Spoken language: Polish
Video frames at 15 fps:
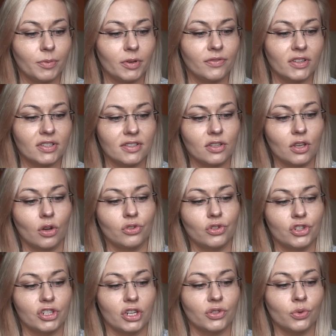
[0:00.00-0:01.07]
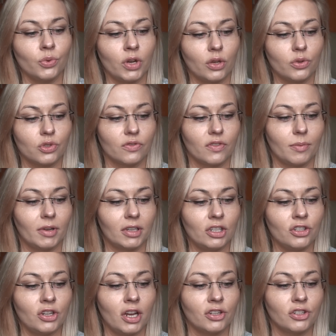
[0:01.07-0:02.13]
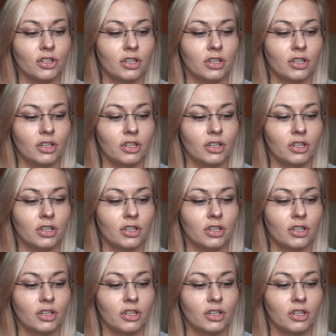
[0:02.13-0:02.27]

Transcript: perfekcyjnie oczyszcza skórę i usuwa makijaż,